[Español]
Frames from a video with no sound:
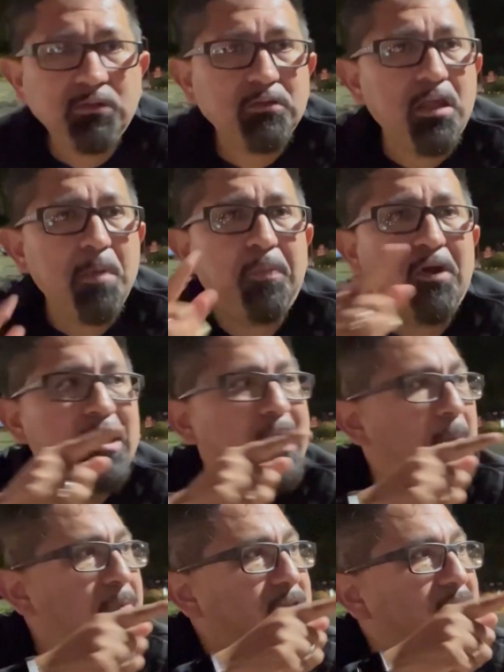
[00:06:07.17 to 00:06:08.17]
Y por
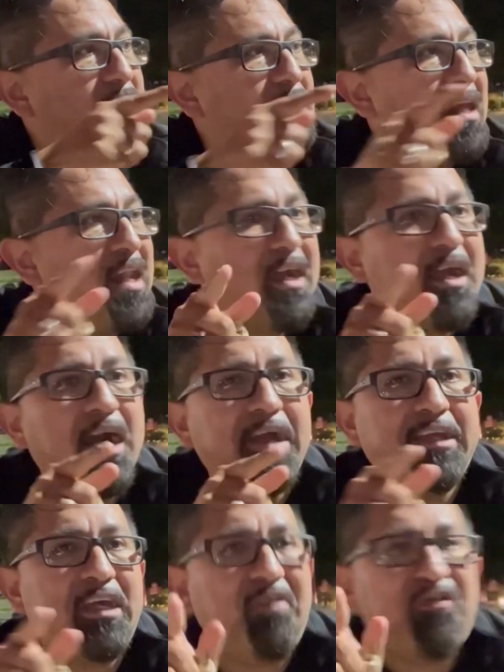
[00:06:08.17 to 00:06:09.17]
allá pues está la
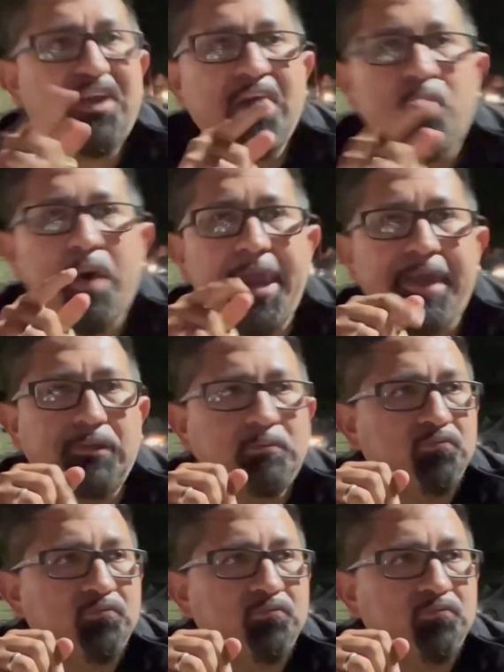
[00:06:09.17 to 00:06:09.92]
calle, el freeway.